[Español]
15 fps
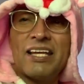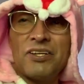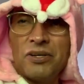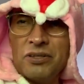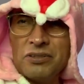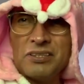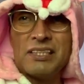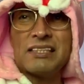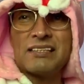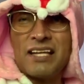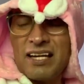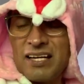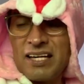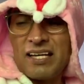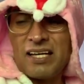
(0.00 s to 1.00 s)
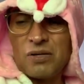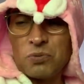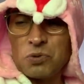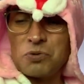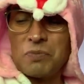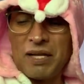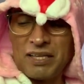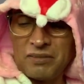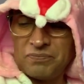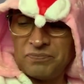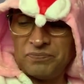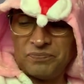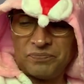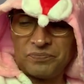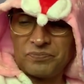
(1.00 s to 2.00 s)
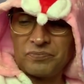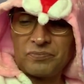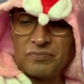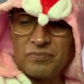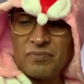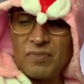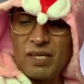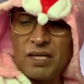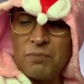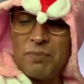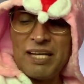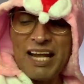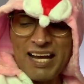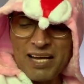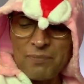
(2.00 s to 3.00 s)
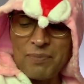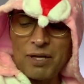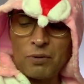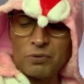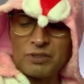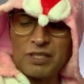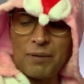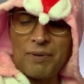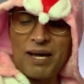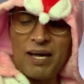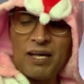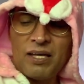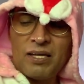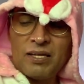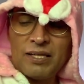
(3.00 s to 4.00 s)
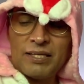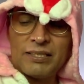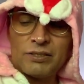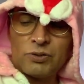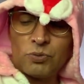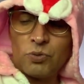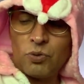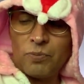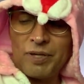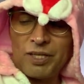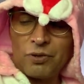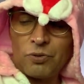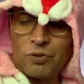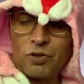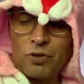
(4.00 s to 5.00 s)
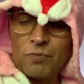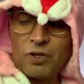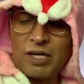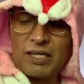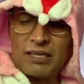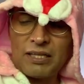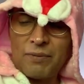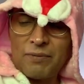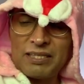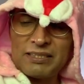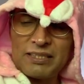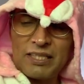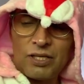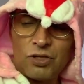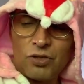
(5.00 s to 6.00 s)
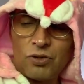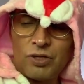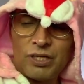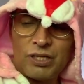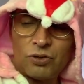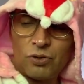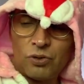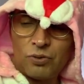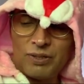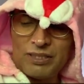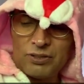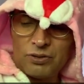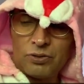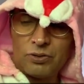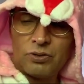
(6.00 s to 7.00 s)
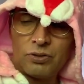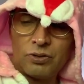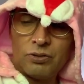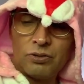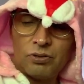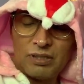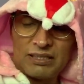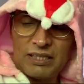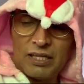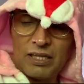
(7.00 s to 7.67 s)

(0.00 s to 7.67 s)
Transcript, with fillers: ellos está Enrique Guzmán. Y mira que me gustaba en su juventud cómo cantaba el señor y todo eso. ¿no? Lo que